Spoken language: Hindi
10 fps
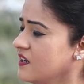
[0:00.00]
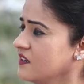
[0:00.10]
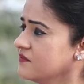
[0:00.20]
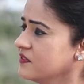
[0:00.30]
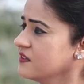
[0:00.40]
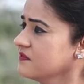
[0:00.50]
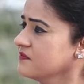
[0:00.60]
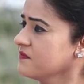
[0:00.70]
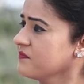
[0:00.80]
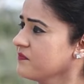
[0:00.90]
हाँ फिर
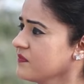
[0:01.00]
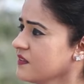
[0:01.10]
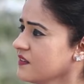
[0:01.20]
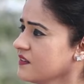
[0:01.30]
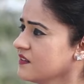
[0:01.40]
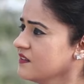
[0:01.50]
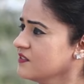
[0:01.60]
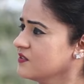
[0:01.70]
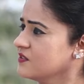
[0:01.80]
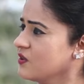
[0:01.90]
हाँ।
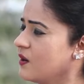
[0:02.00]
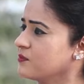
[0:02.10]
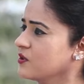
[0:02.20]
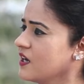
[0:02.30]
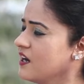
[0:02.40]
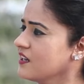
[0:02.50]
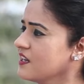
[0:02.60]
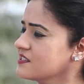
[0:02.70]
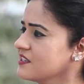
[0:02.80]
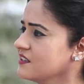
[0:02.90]
तो आपको वही कहाँ
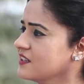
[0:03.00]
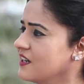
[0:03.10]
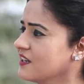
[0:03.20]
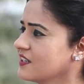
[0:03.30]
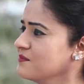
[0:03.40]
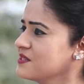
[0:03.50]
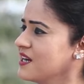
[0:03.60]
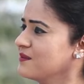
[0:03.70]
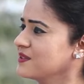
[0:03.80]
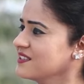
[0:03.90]
रास्ता दिखा हकीम
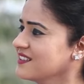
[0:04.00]
रास्ता